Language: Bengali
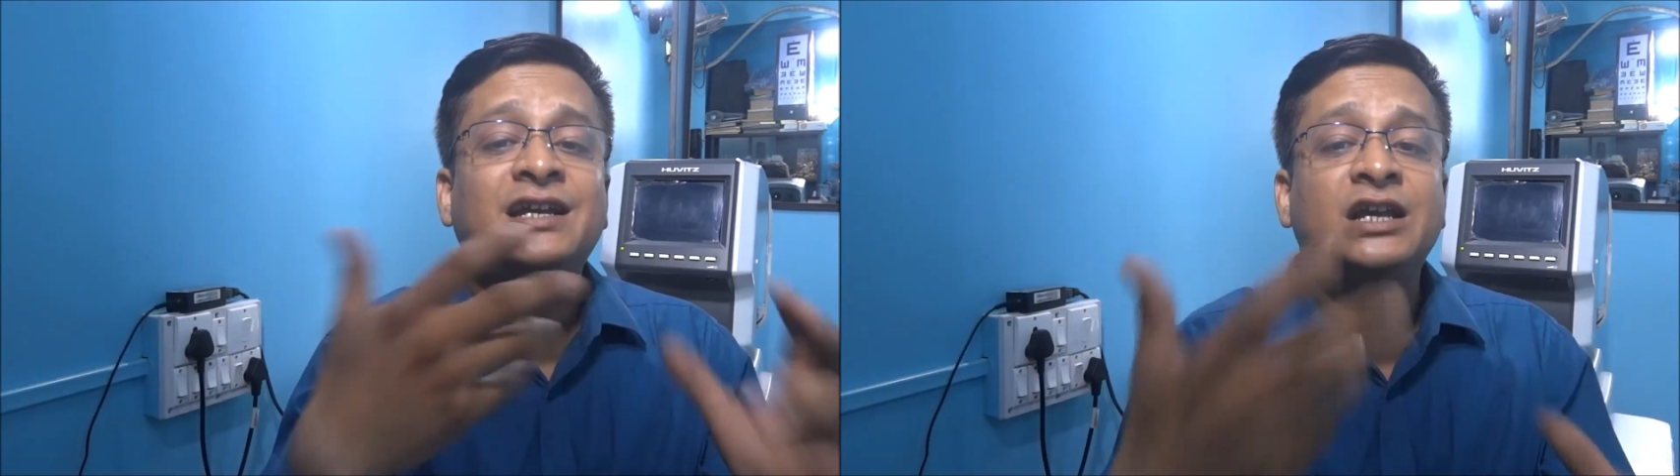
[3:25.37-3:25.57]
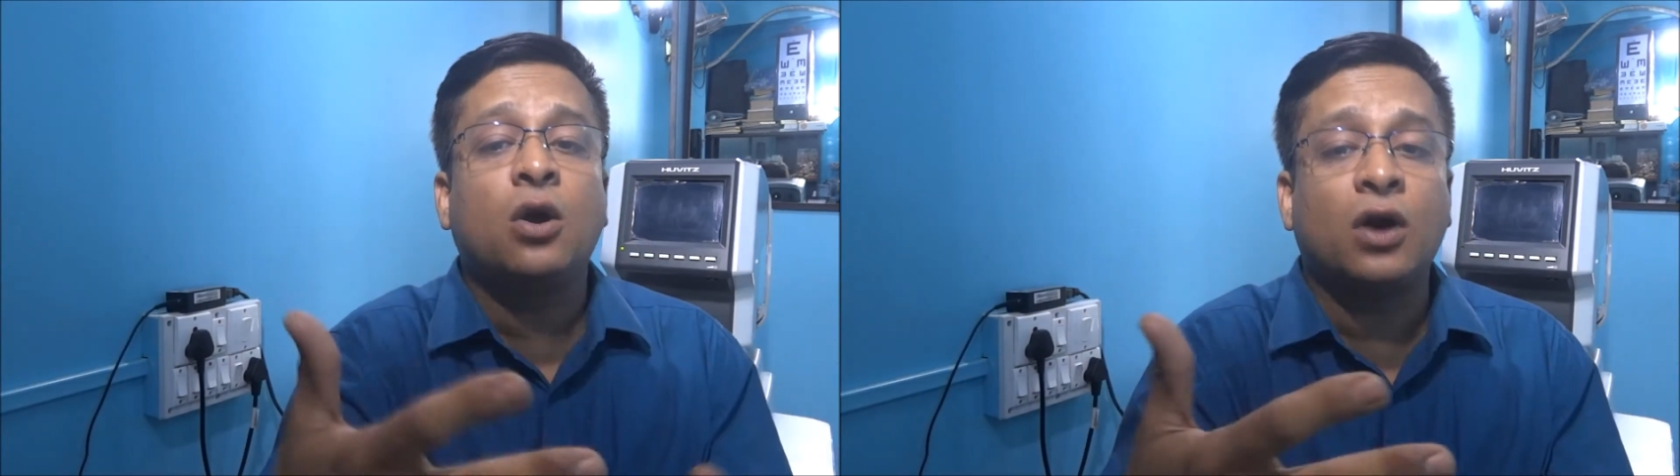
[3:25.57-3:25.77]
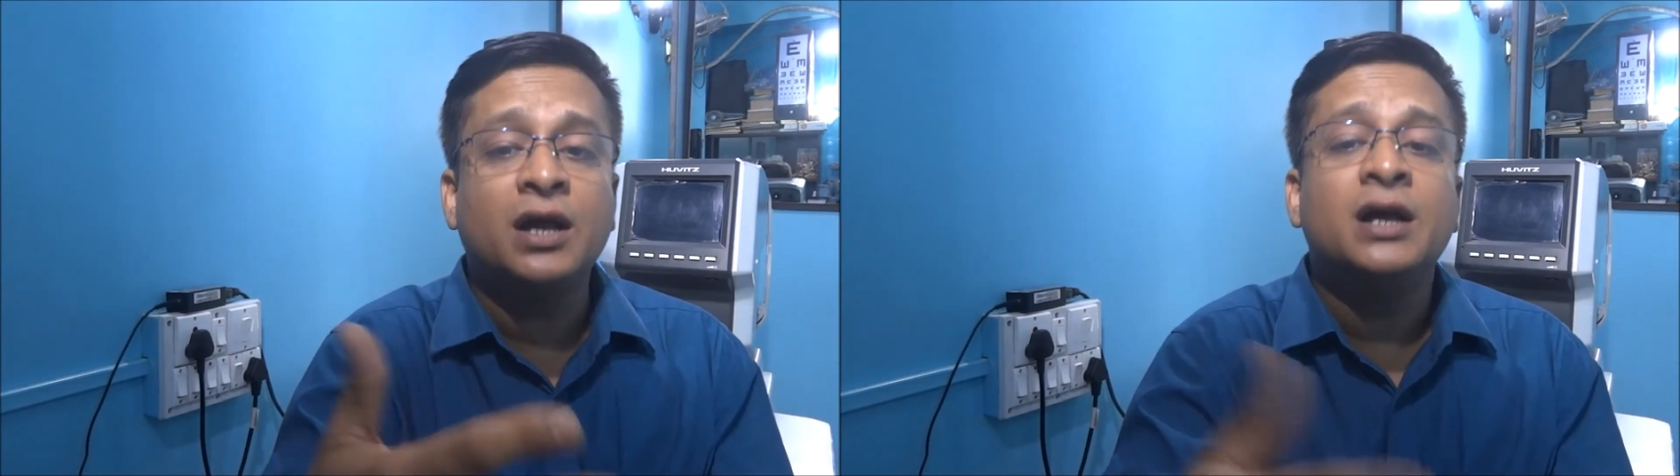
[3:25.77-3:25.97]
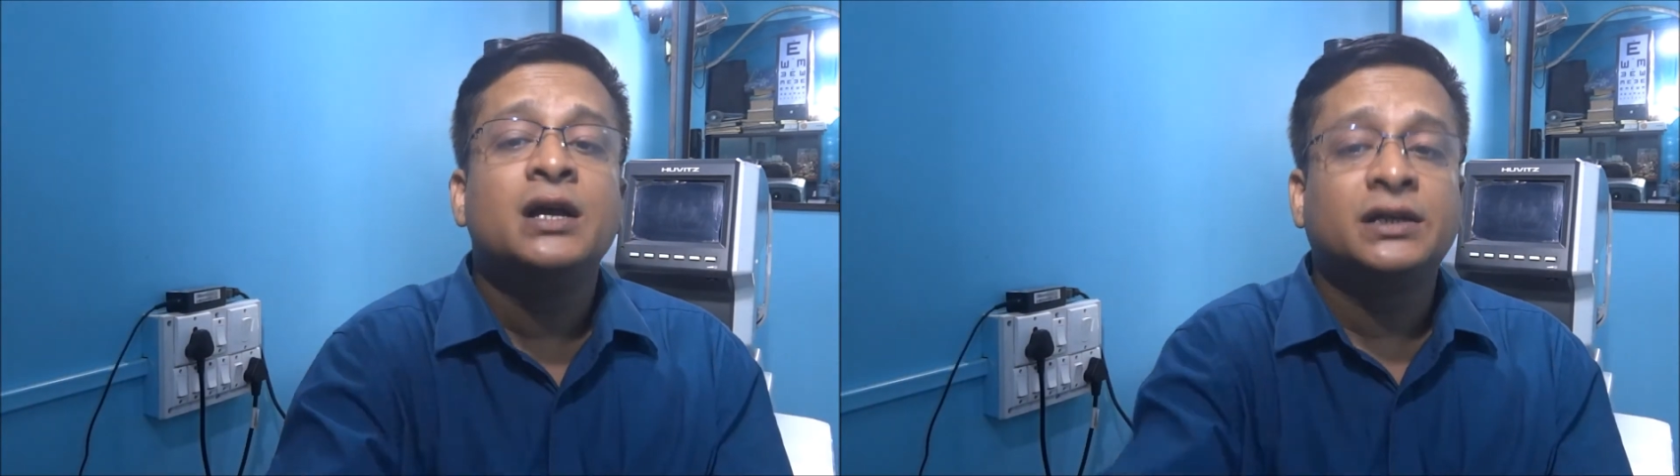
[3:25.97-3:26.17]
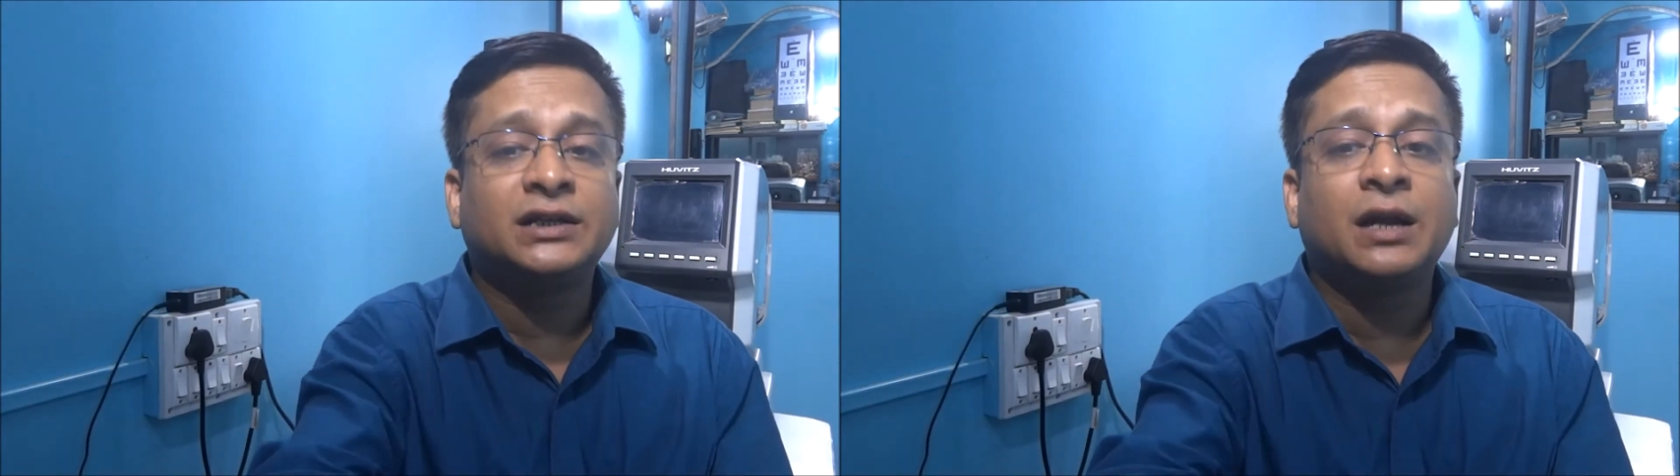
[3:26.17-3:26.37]
কি হয়
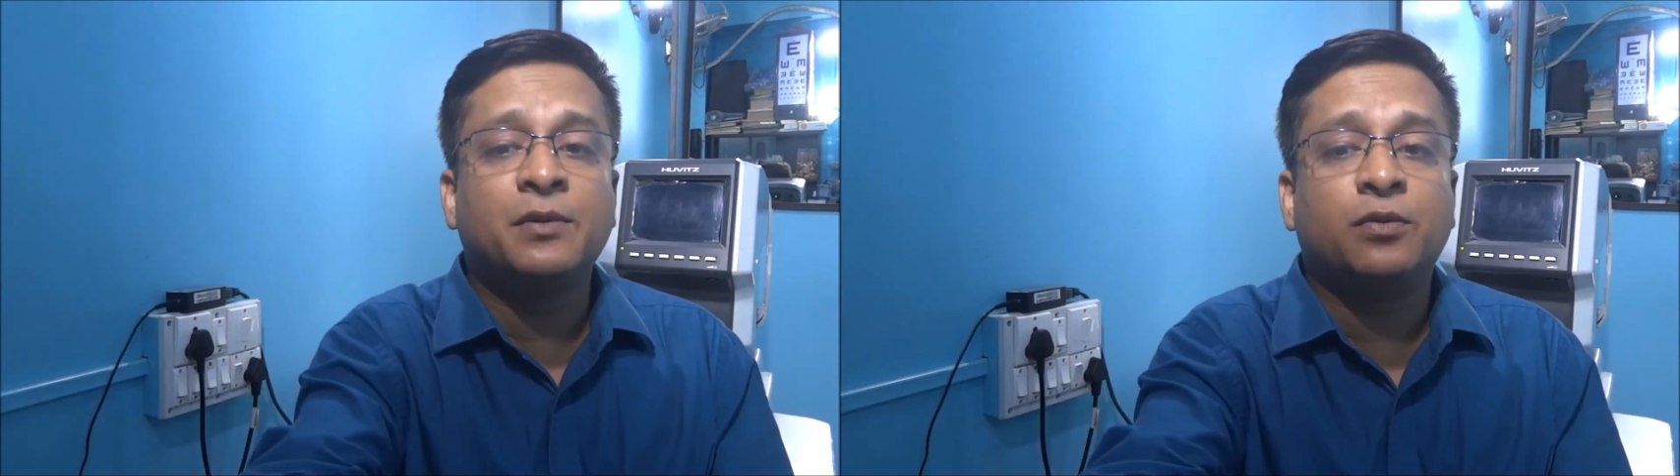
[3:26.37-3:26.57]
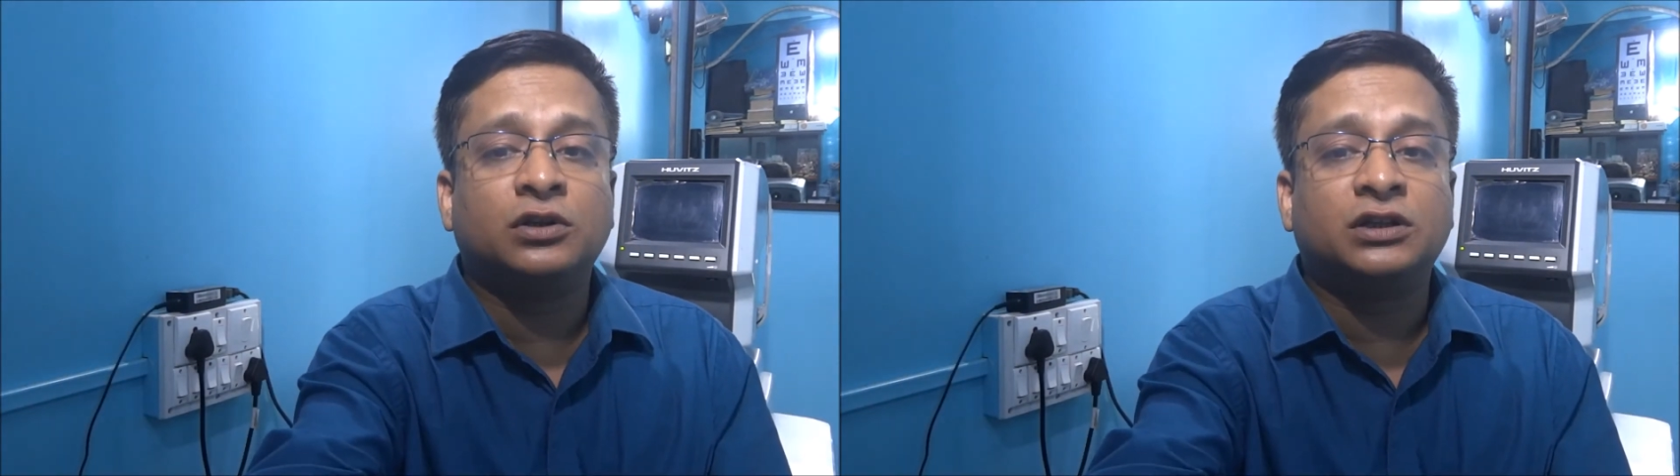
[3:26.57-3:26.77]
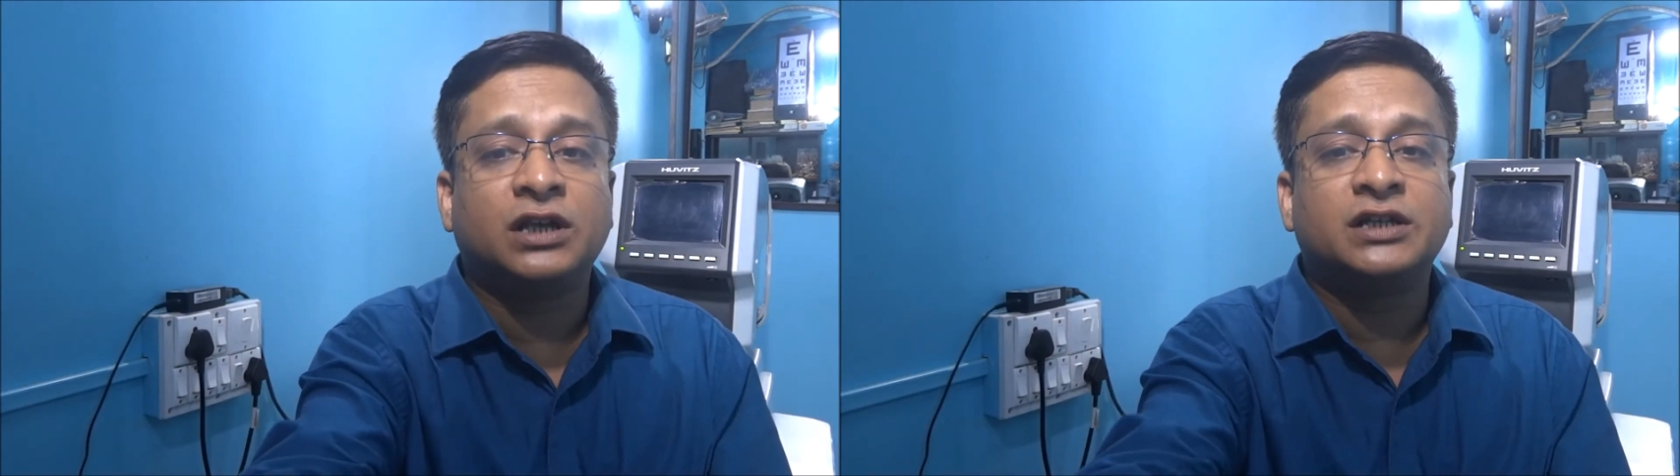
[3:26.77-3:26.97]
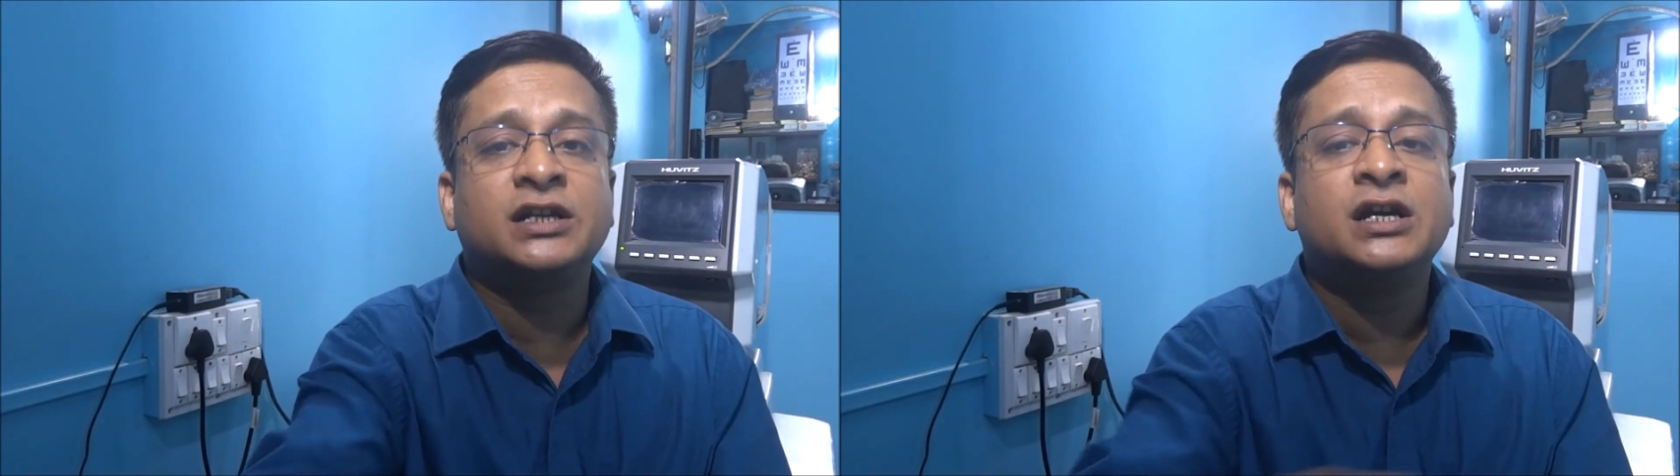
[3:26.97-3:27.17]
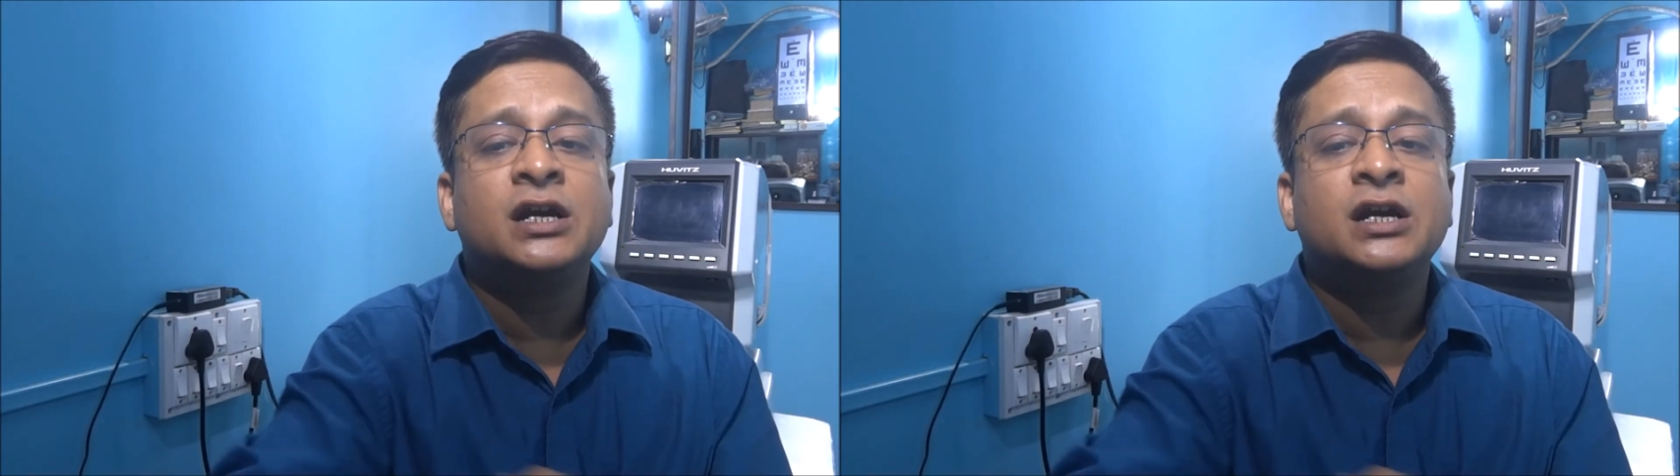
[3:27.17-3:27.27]
সেটা আমি বলতে চাইছি